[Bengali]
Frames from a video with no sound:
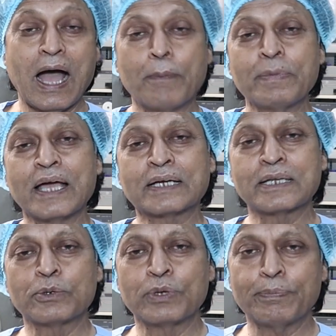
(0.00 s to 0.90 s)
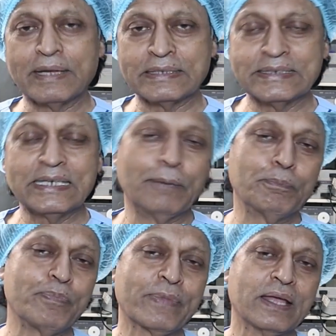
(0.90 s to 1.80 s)
আমি একটা রুগী পেয়েছিলাম
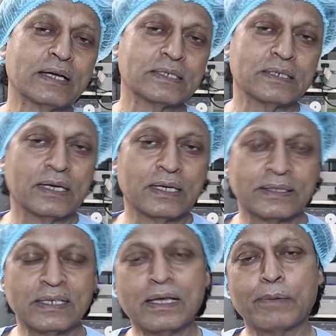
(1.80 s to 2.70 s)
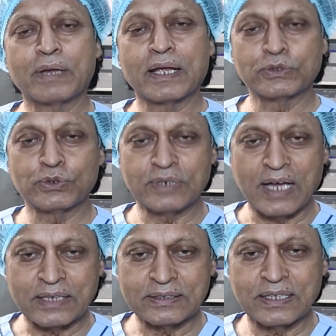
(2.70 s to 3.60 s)
তিনি আবার একজন
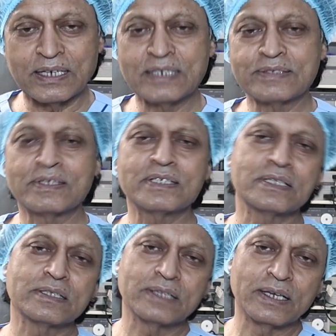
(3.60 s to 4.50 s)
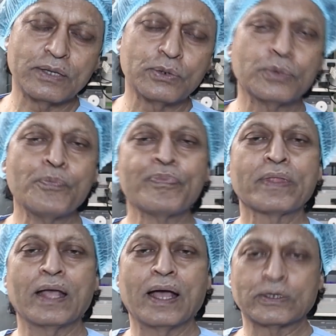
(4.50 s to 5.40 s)
ডাক্তারের স্ত্রী তিনিও
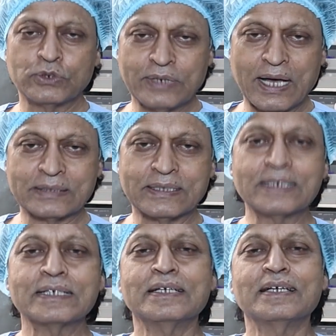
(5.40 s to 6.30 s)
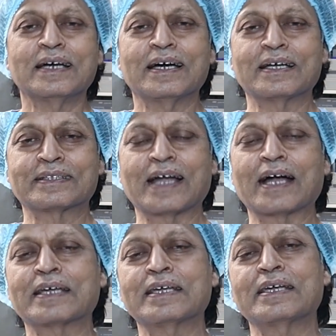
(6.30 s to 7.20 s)
একজন ডাক্তার
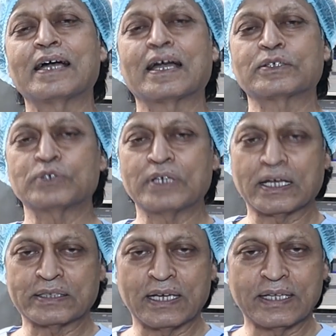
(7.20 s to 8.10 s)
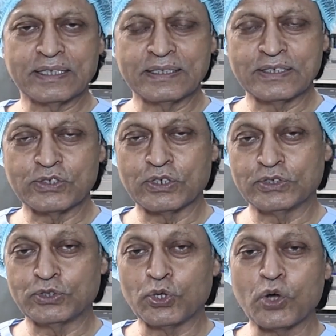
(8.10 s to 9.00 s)
তাকে একজন ডাক্তার লিখে দিয়েছিল
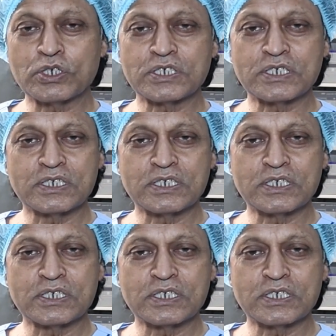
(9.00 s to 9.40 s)
যে দশ